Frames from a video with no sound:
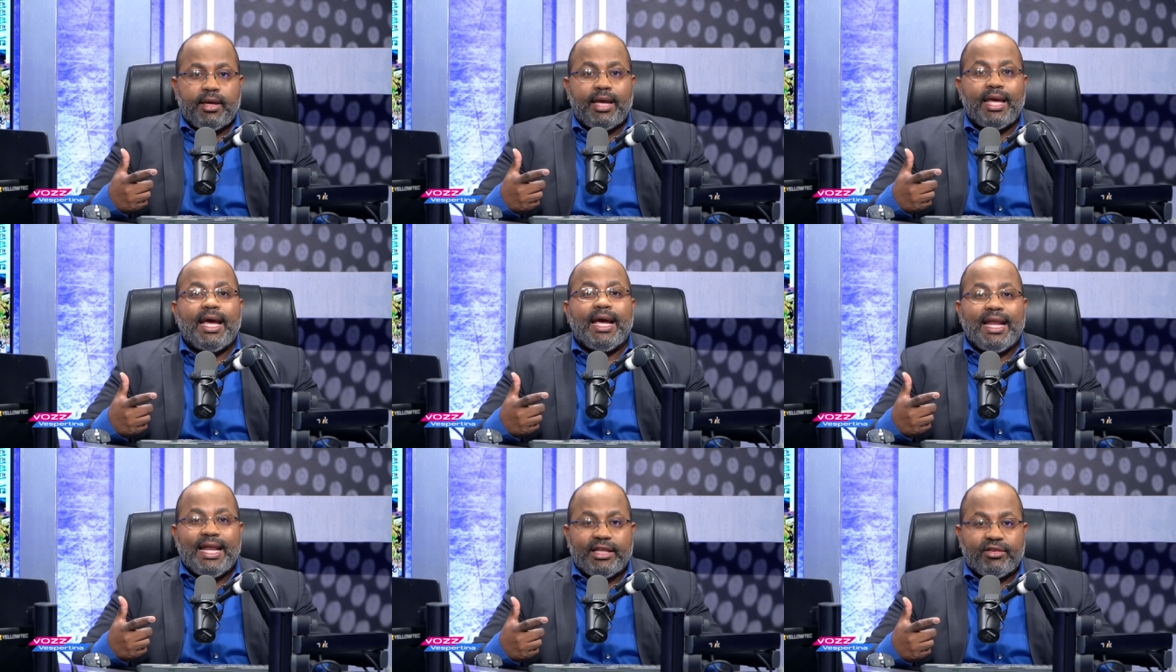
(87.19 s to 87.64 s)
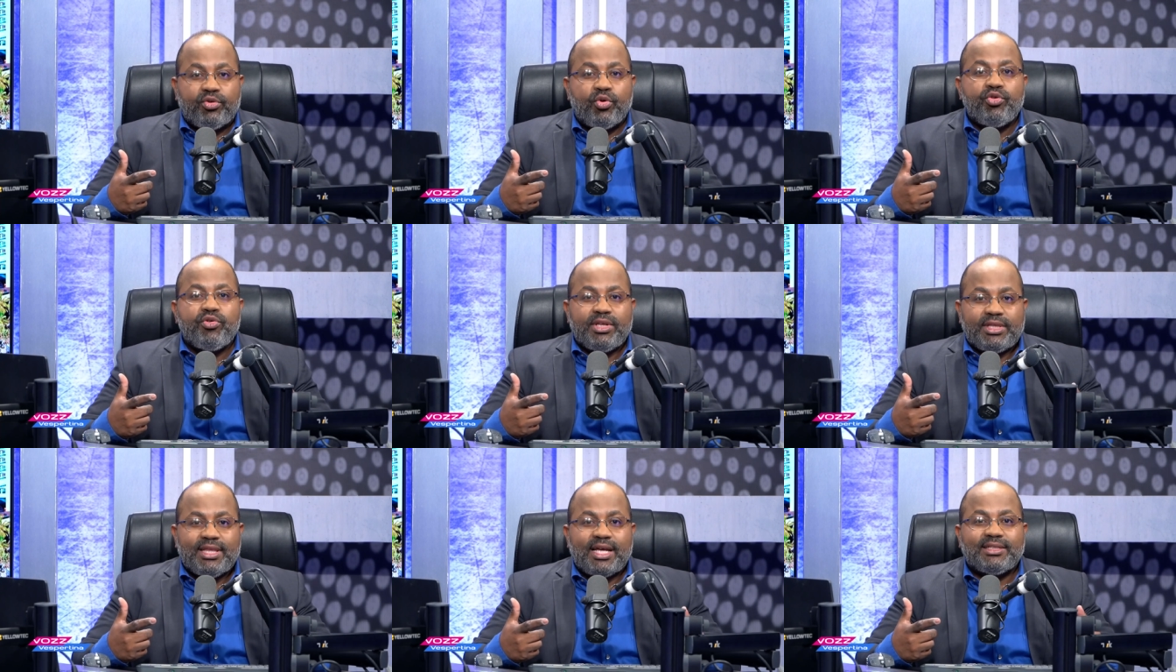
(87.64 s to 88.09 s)
en el
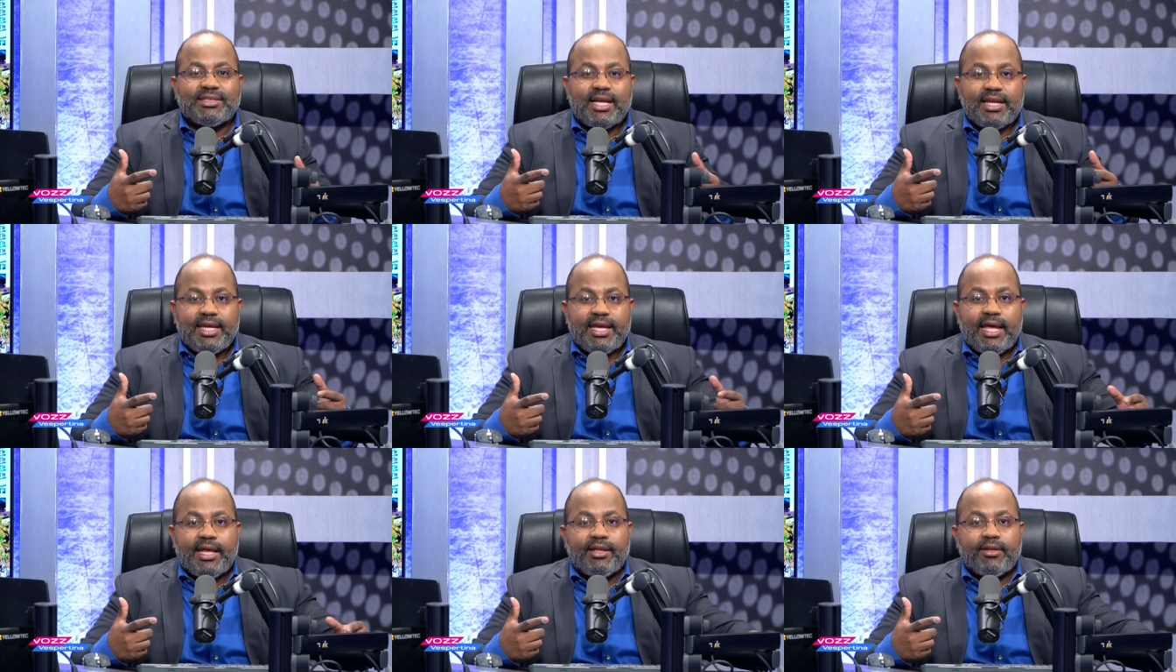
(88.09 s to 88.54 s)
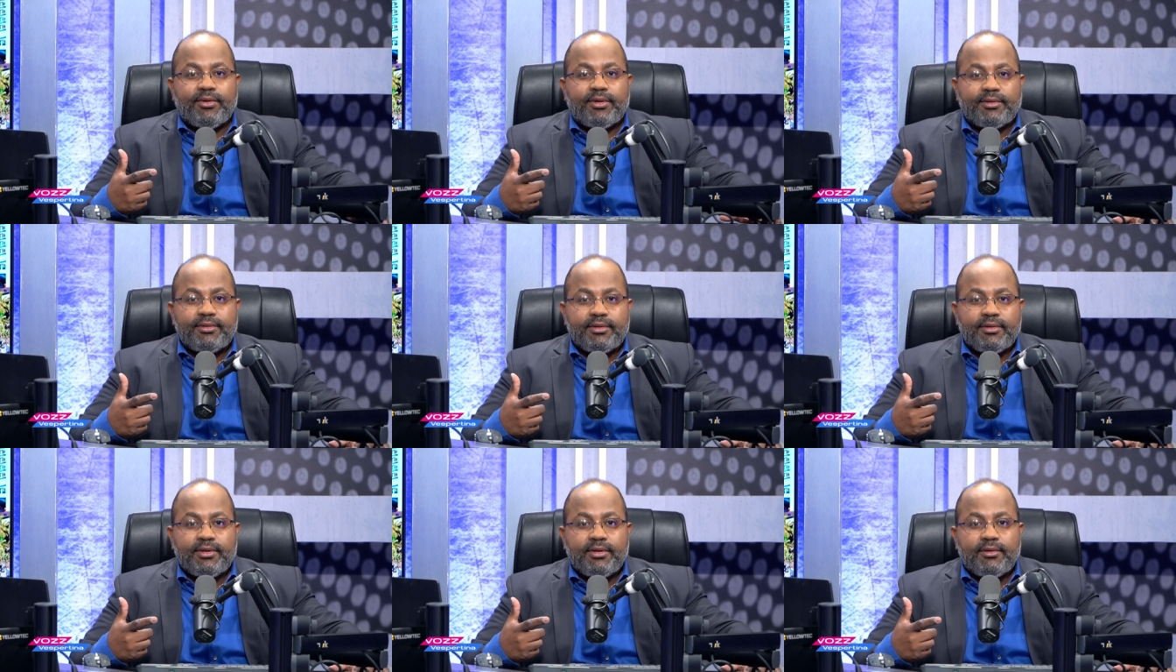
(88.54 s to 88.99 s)
estudio está
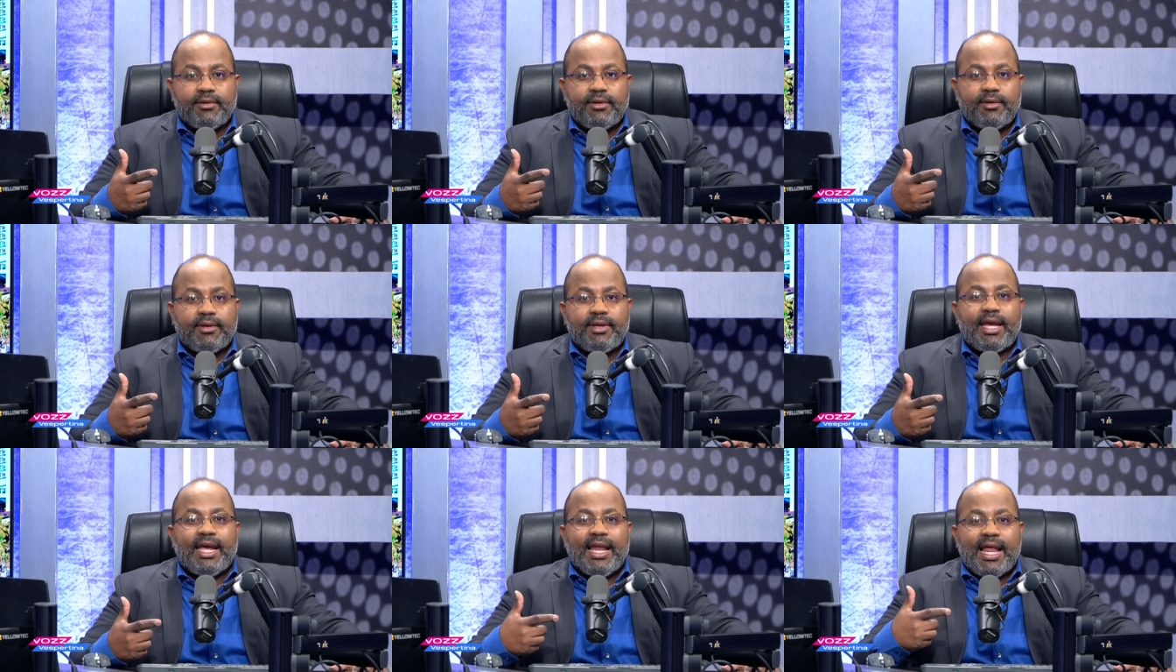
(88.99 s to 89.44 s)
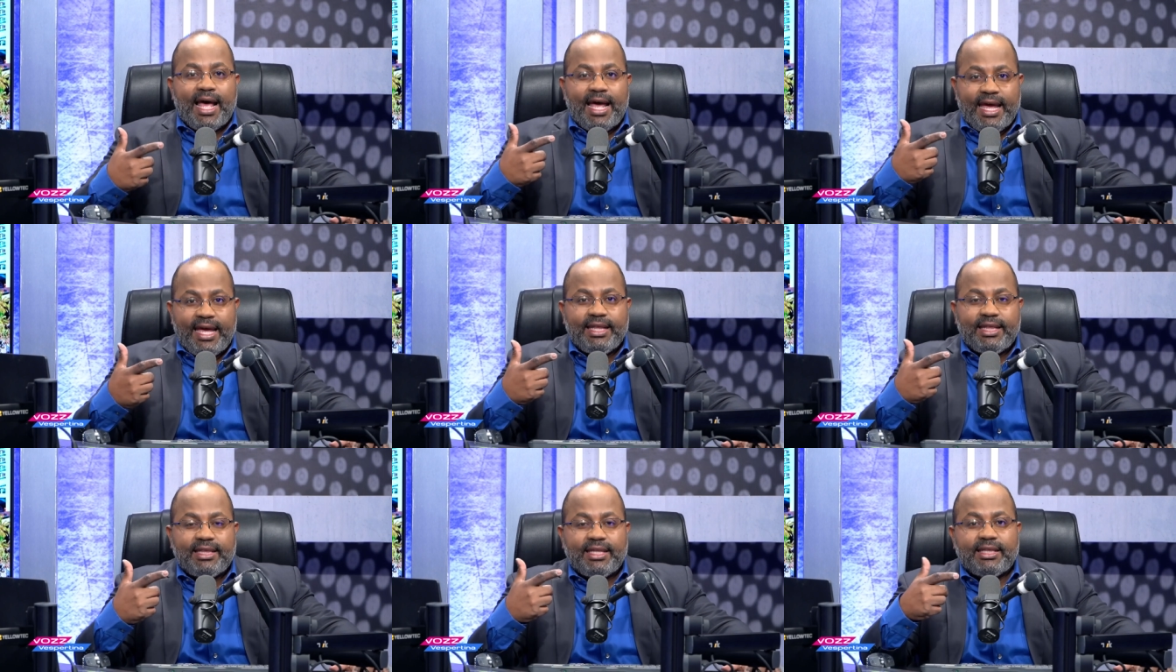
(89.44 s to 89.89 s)
saliendo que la
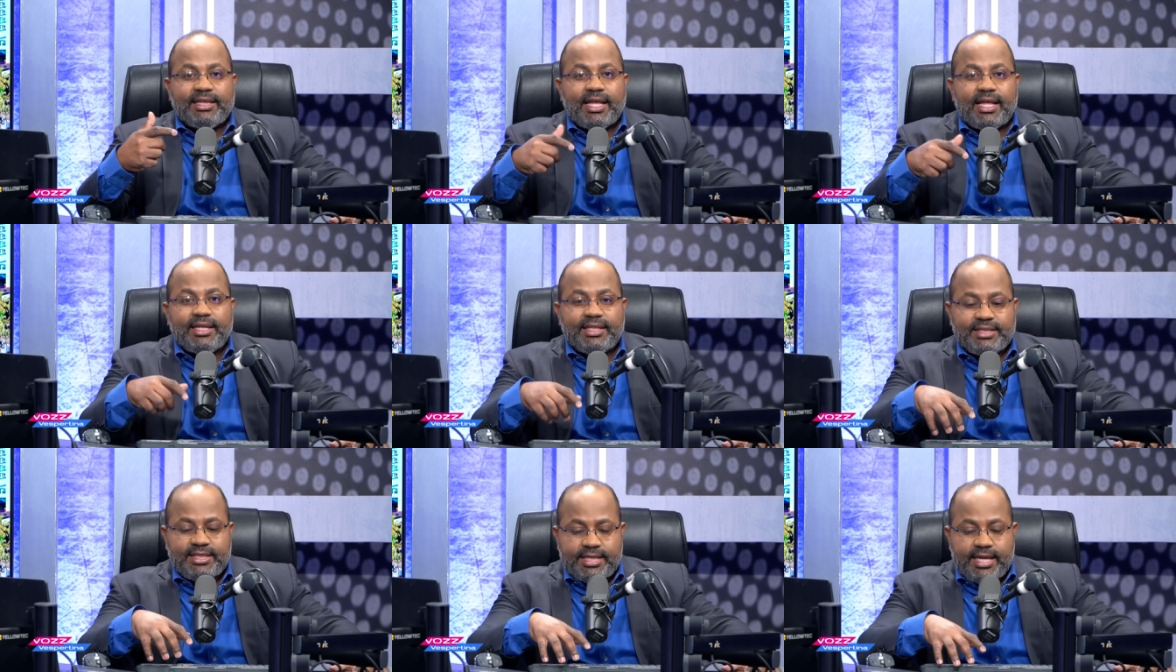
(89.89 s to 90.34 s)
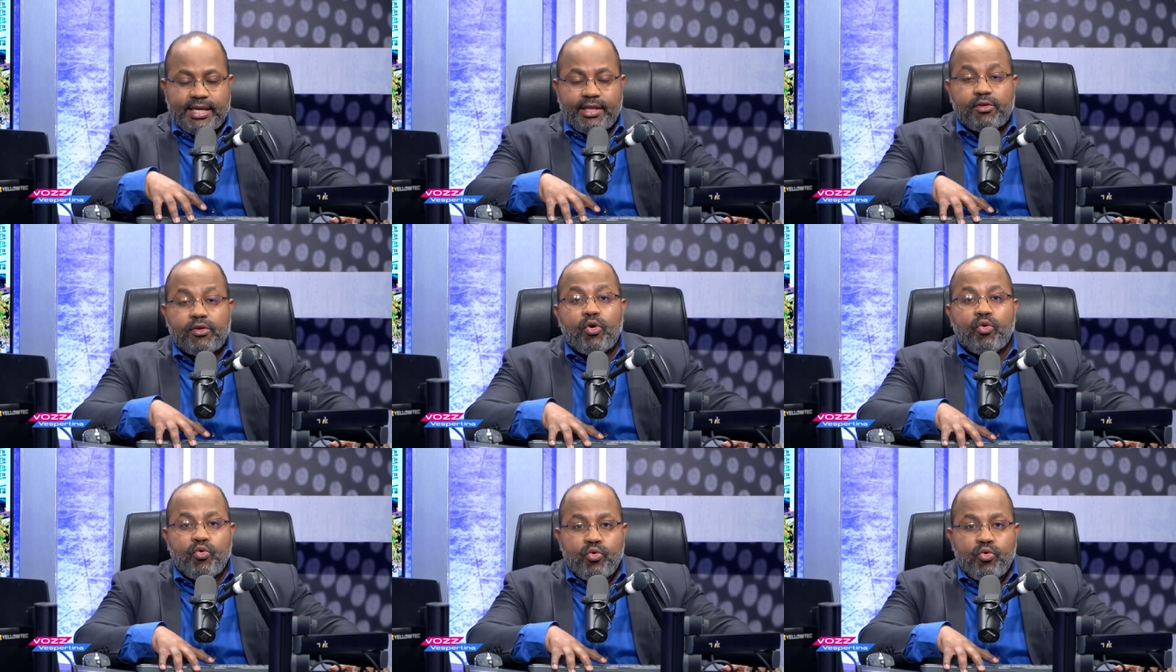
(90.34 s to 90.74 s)
gente está diciendo,